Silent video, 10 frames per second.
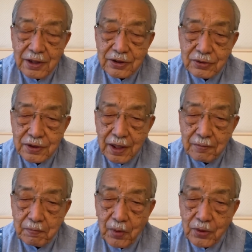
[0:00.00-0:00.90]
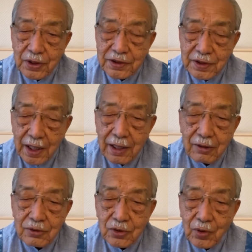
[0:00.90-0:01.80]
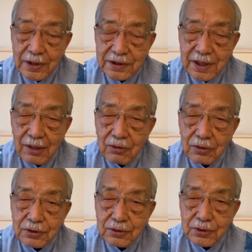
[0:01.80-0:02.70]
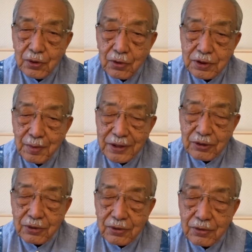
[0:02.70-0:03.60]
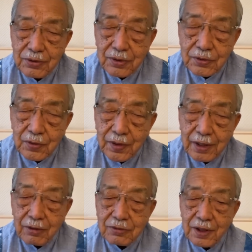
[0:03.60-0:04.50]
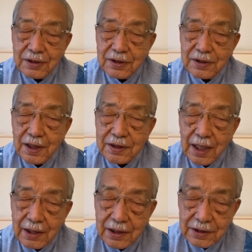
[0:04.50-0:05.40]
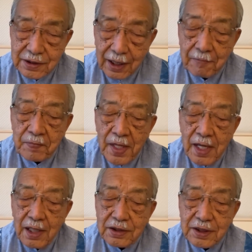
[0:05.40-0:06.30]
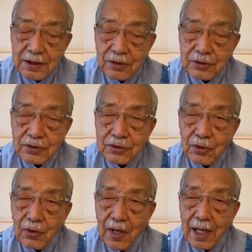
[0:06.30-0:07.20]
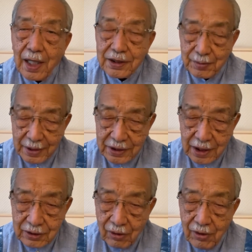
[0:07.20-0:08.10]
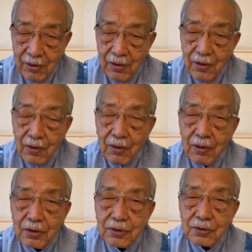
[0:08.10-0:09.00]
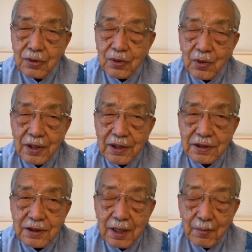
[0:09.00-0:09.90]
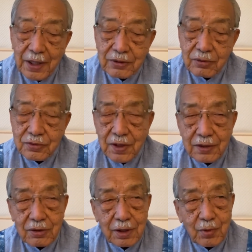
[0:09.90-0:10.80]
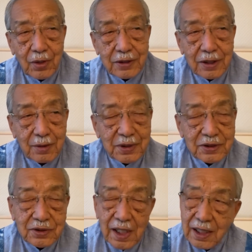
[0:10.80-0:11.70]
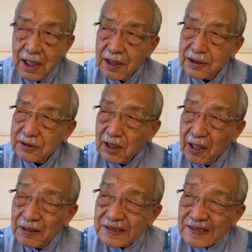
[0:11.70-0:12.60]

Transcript: そして一方ですね、今度は資産を縮小しましょうということで、6月1日からですね、資産の縮小が始まったということなんですね。まあ、どのぐらいの規模かと言いますと、3ヶ月で、